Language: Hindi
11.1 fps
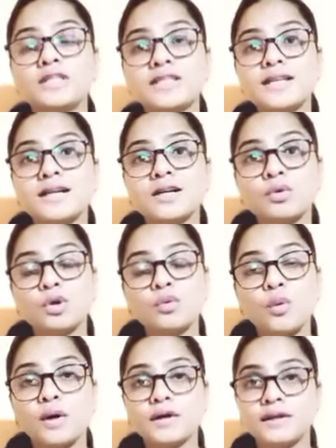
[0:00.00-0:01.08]
इंजरी अगर कोई
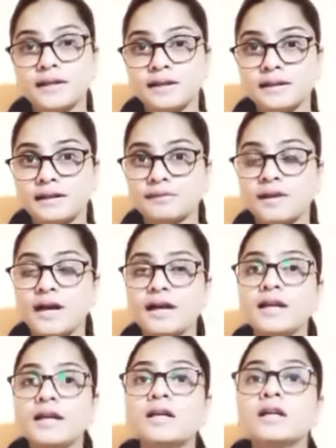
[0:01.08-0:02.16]
वॉलंटरी करता
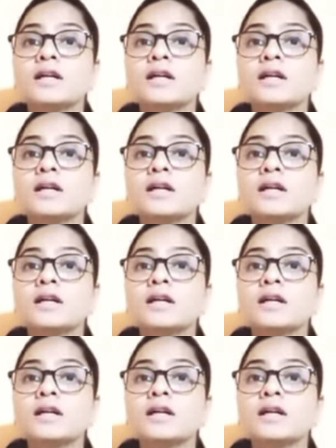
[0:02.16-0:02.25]
है